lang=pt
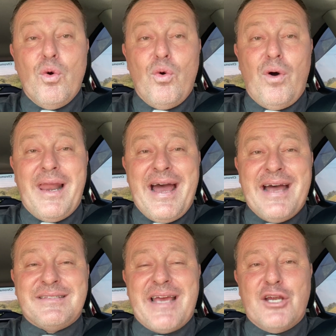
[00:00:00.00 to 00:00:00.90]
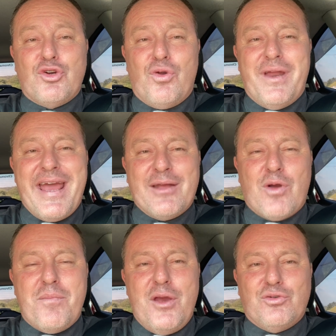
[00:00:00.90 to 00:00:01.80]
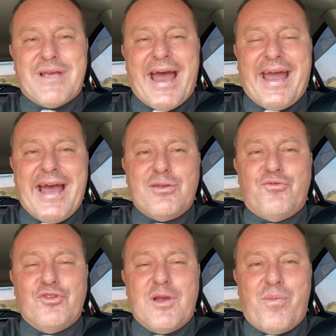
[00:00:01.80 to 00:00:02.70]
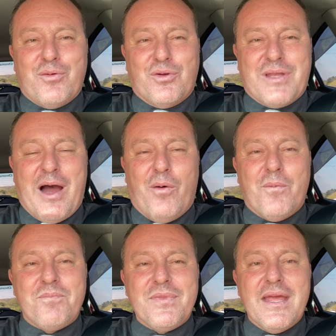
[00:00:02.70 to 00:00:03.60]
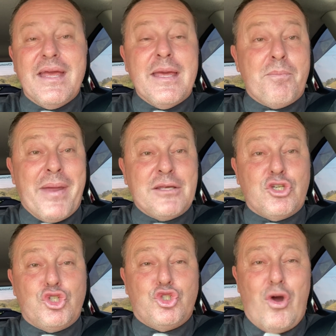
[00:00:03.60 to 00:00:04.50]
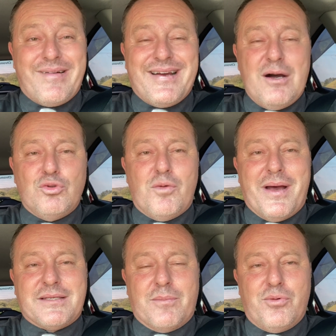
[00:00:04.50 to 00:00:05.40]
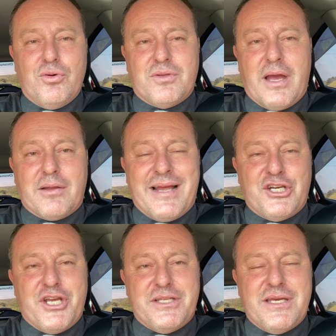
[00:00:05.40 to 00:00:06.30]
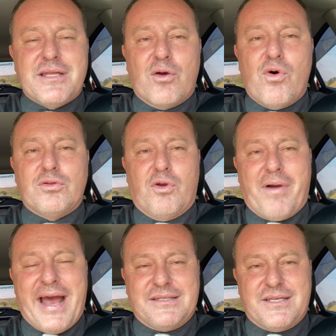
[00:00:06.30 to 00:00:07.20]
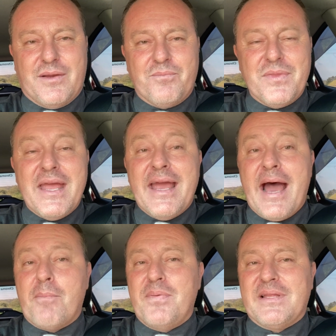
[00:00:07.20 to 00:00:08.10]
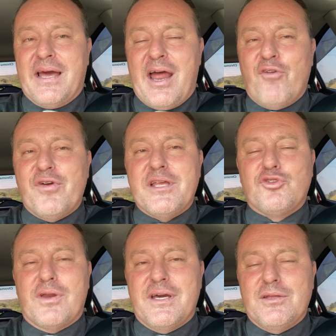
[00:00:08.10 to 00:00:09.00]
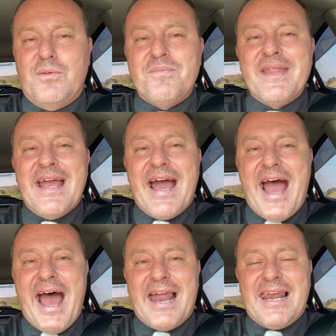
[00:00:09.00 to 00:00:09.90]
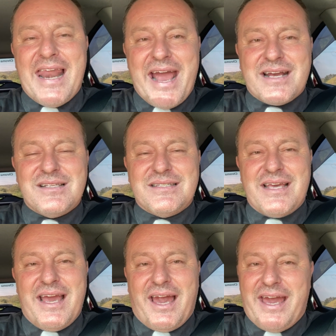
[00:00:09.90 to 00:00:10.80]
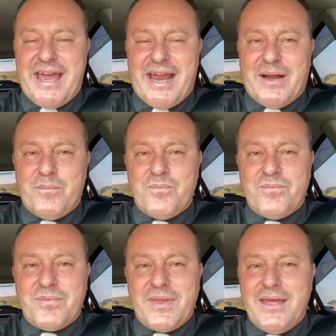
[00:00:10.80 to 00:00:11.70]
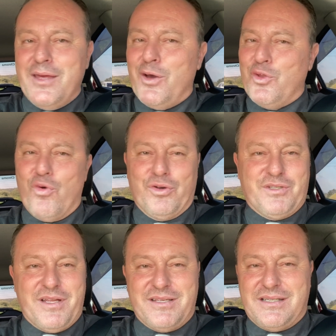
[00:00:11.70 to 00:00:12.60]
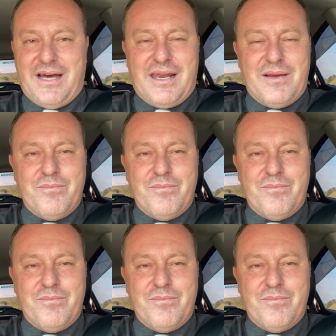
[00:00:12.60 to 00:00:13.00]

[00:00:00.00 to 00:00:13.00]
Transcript: Olá, Sérgio Loredo, amigos da Rádio Futebol Total. E para esse jogão do Massa Bruta na Argentina contra o Racing, apitará o venezuelano Alex Herrera. E eu não gostei da escala.